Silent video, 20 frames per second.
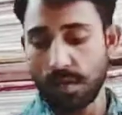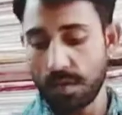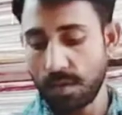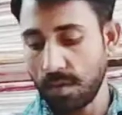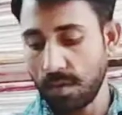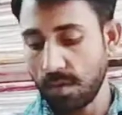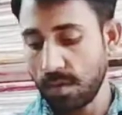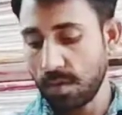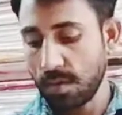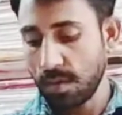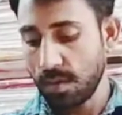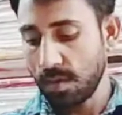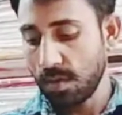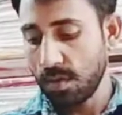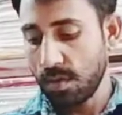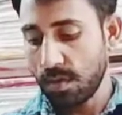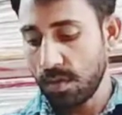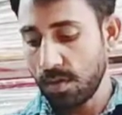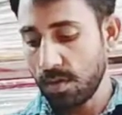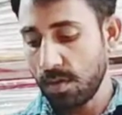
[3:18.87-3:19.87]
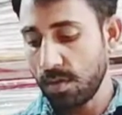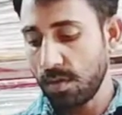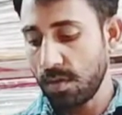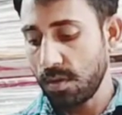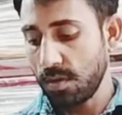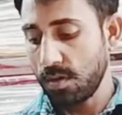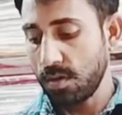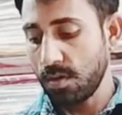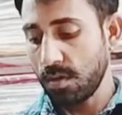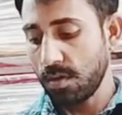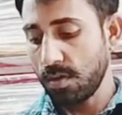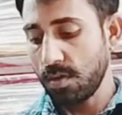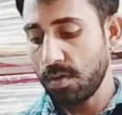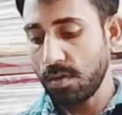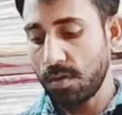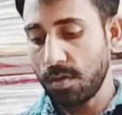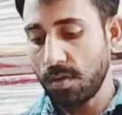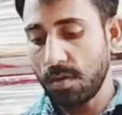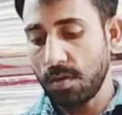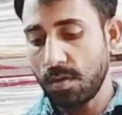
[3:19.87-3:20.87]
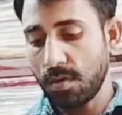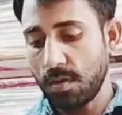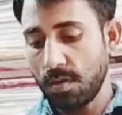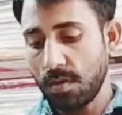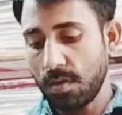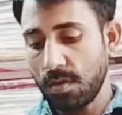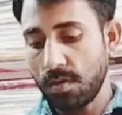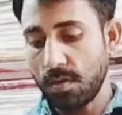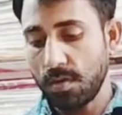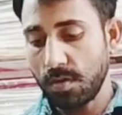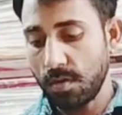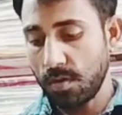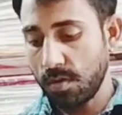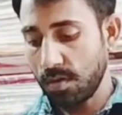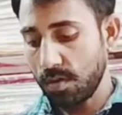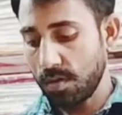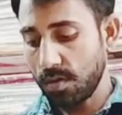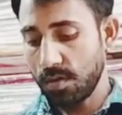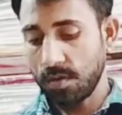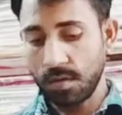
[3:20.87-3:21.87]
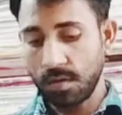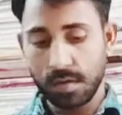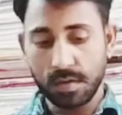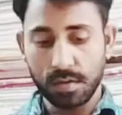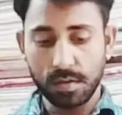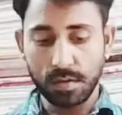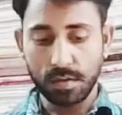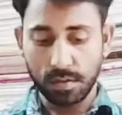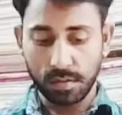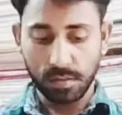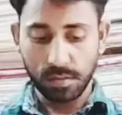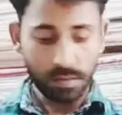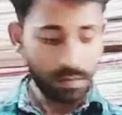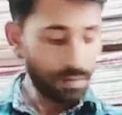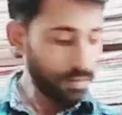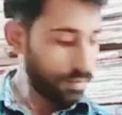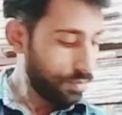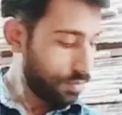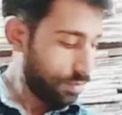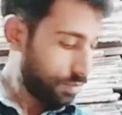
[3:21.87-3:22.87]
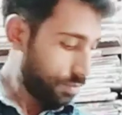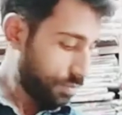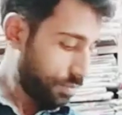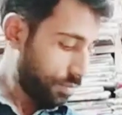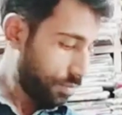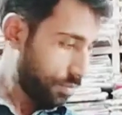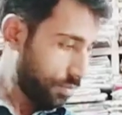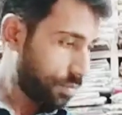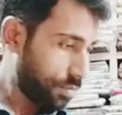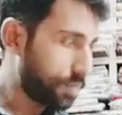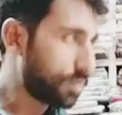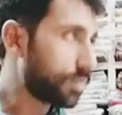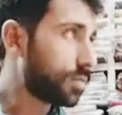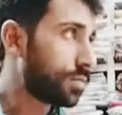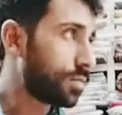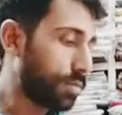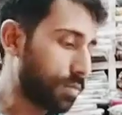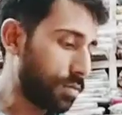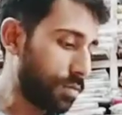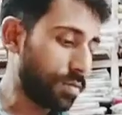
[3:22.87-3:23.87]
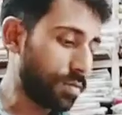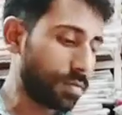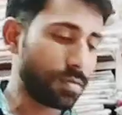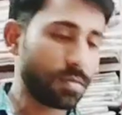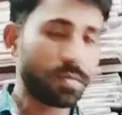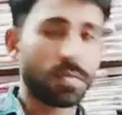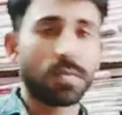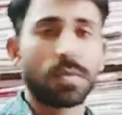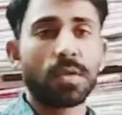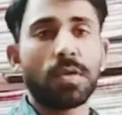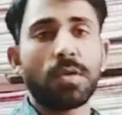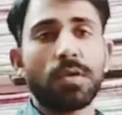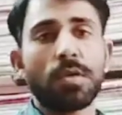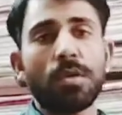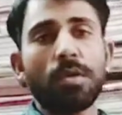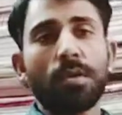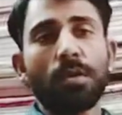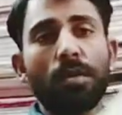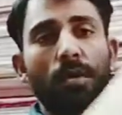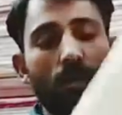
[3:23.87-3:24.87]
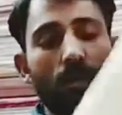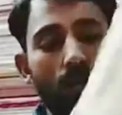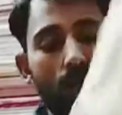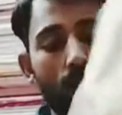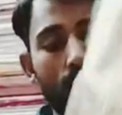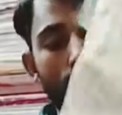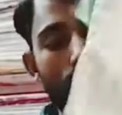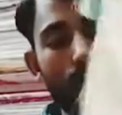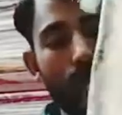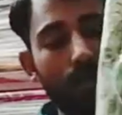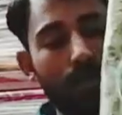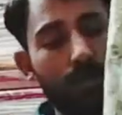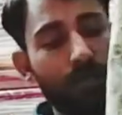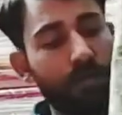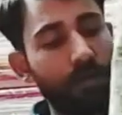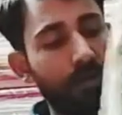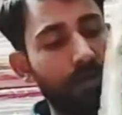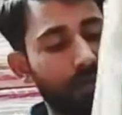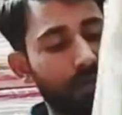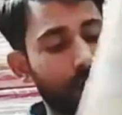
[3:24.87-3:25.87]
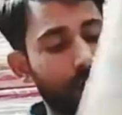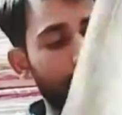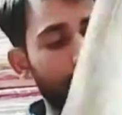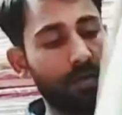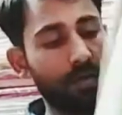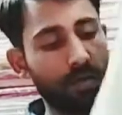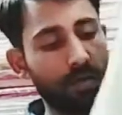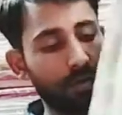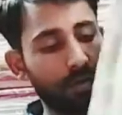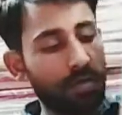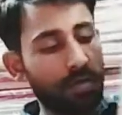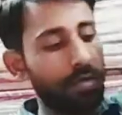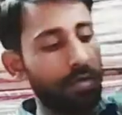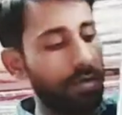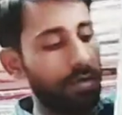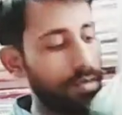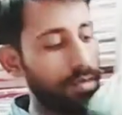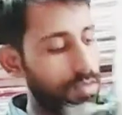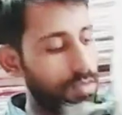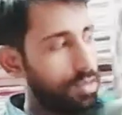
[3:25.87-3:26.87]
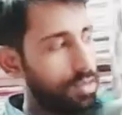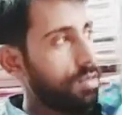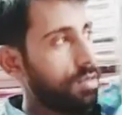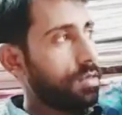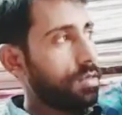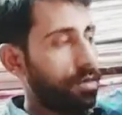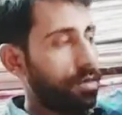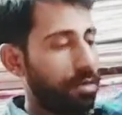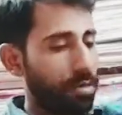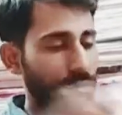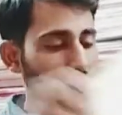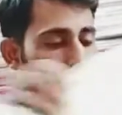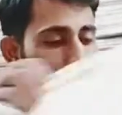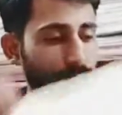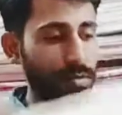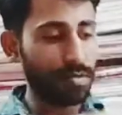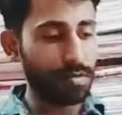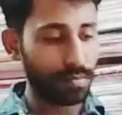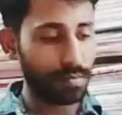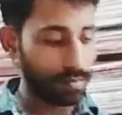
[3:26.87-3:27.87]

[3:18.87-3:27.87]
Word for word: लो सिल्क पे मतलब लाइट कलर लाइट है तो इसमें थोड़ा सा वीडियो में लाइट कलर आ रहा होगा समझ में नहीं आ रहा होगा जैसे ये देखिए पूरी साड़ी लाइट है